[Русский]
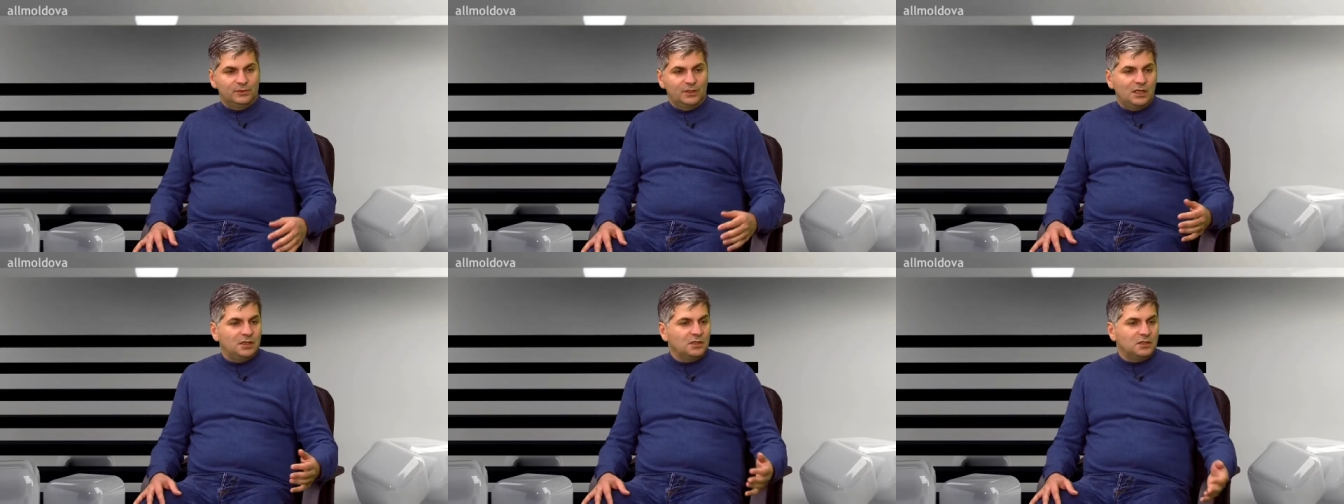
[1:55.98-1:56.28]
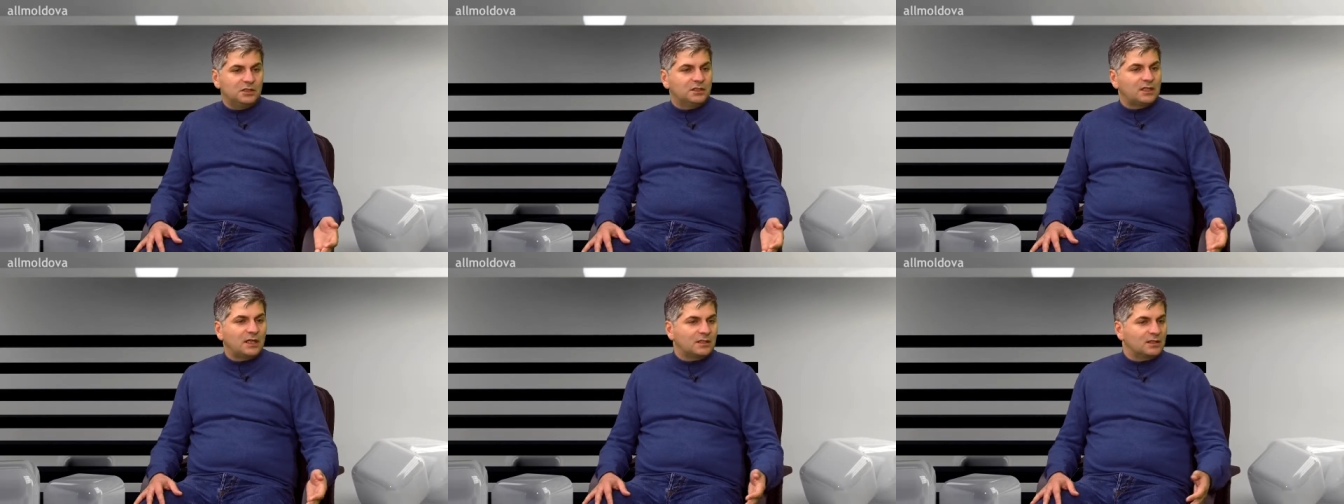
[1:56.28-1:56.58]
тренер
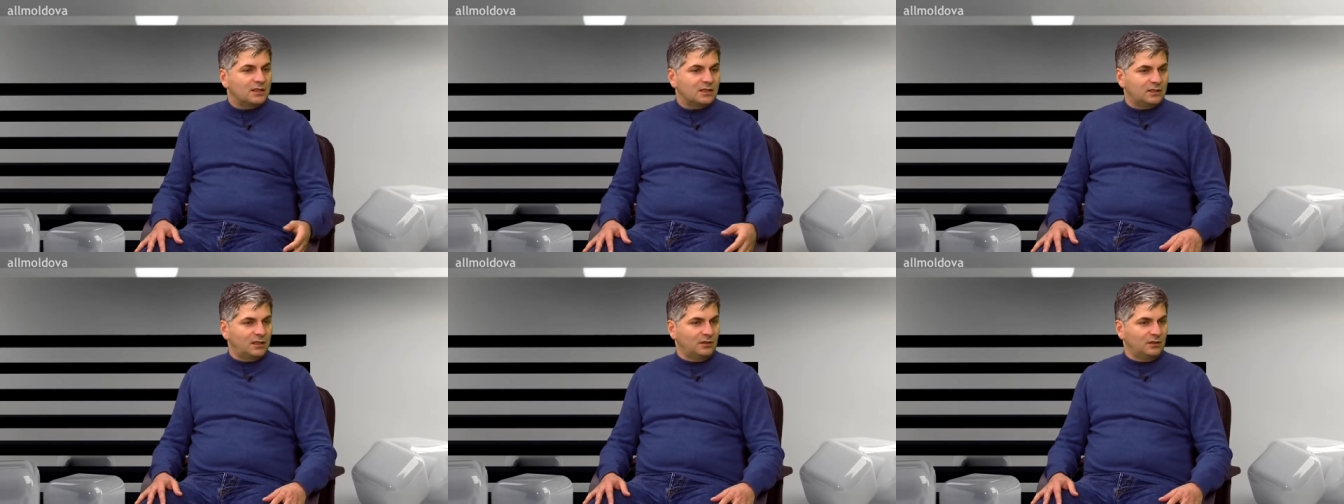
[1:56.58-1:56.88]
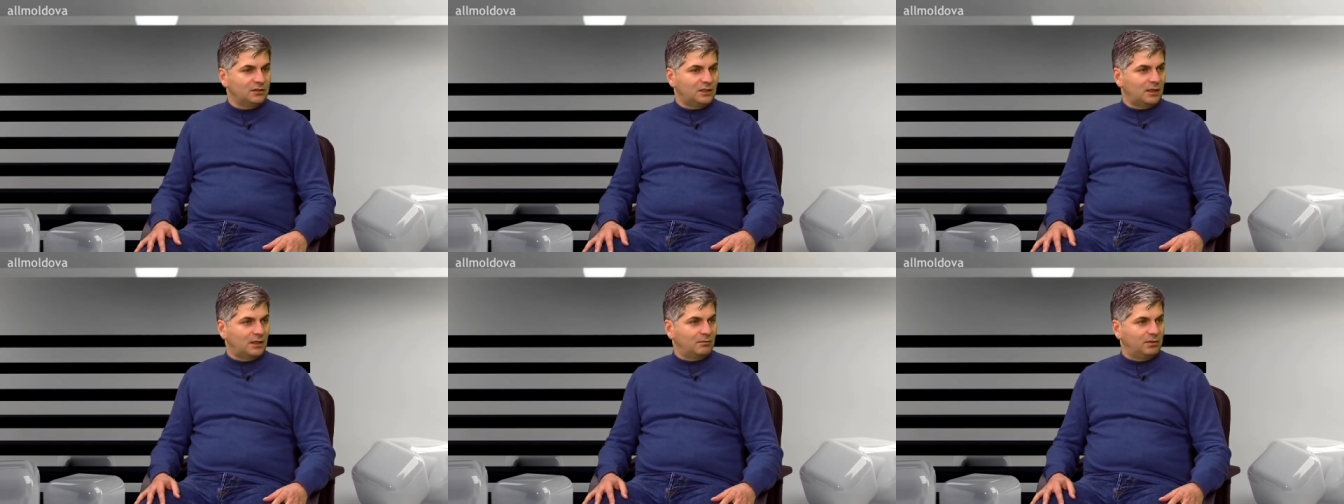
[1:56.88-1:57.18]
не так сказал,
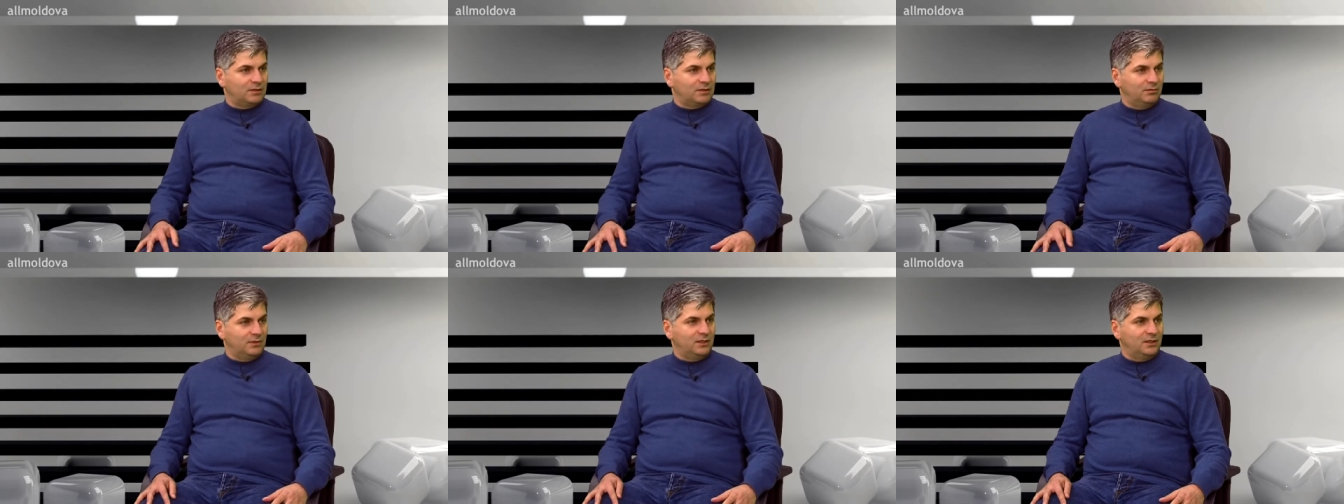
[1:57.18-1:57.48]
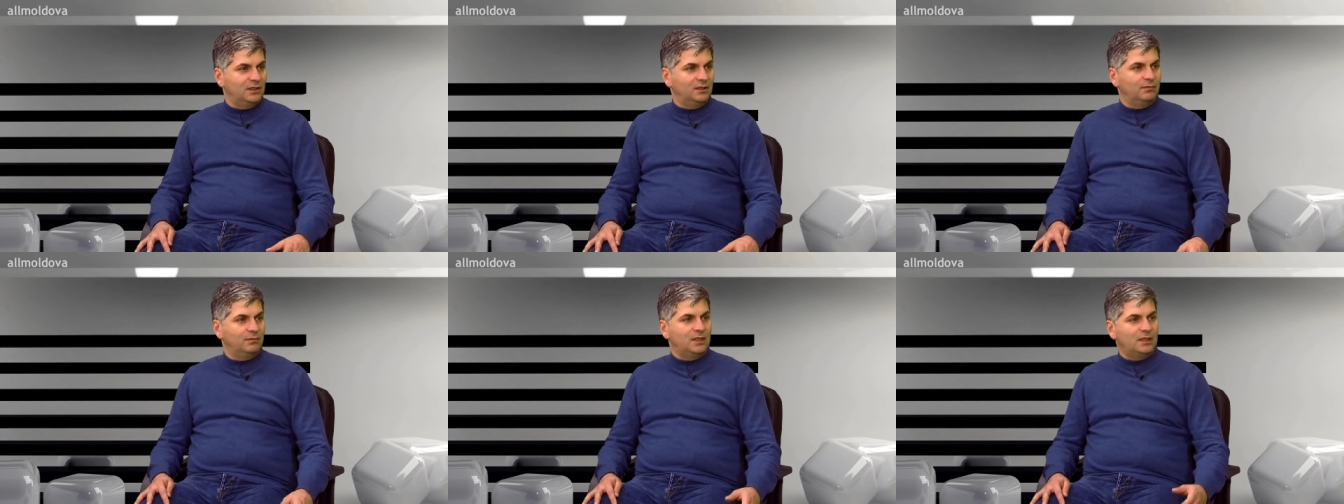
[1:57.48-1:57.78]
не так
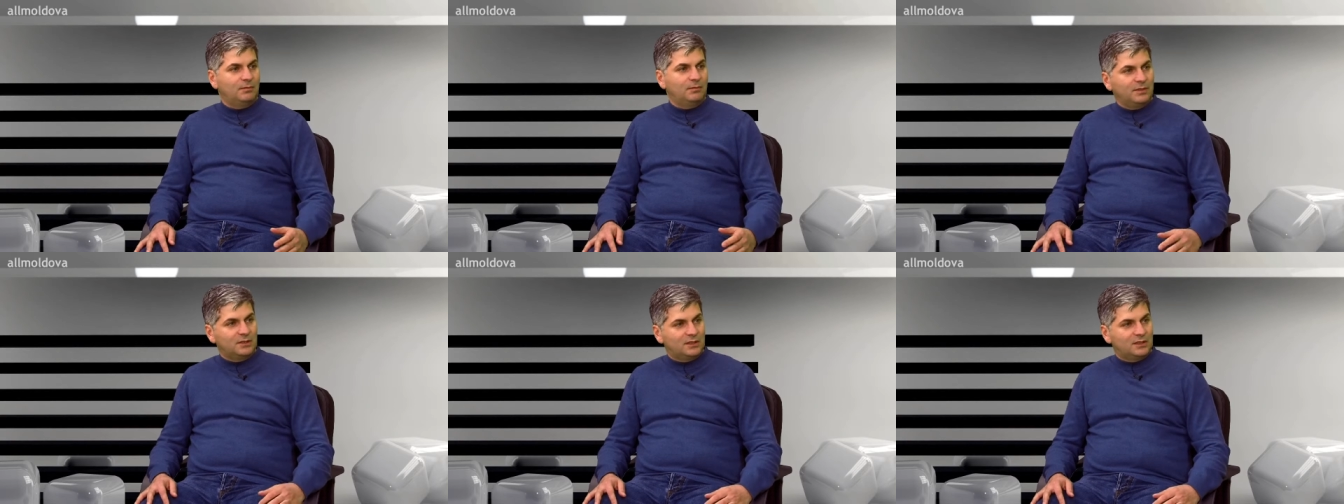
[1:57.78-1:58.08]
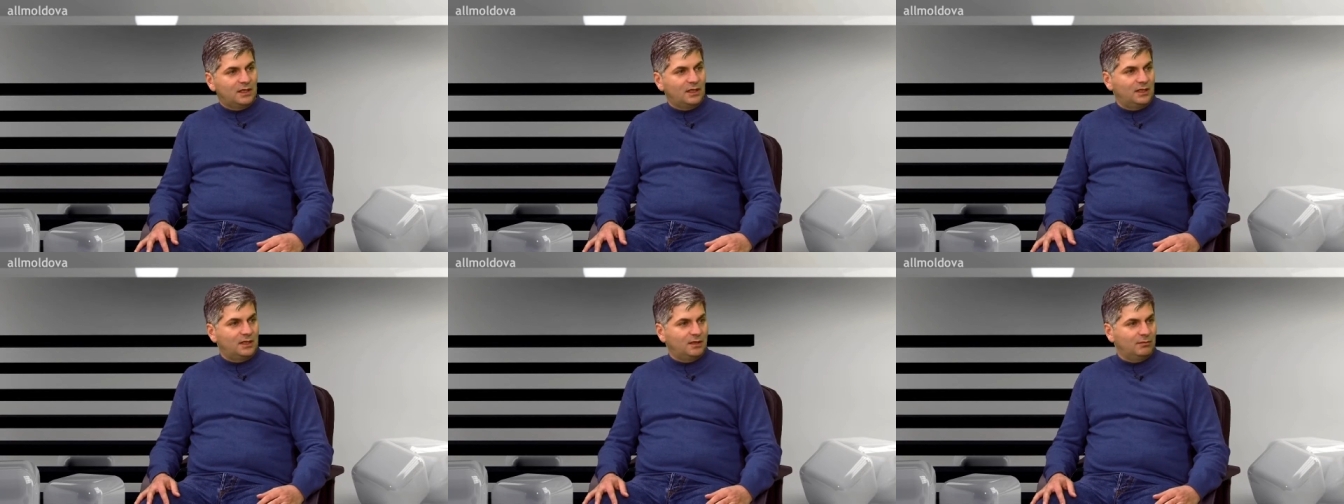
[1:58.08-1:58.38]
посмотрел, меня не поставили,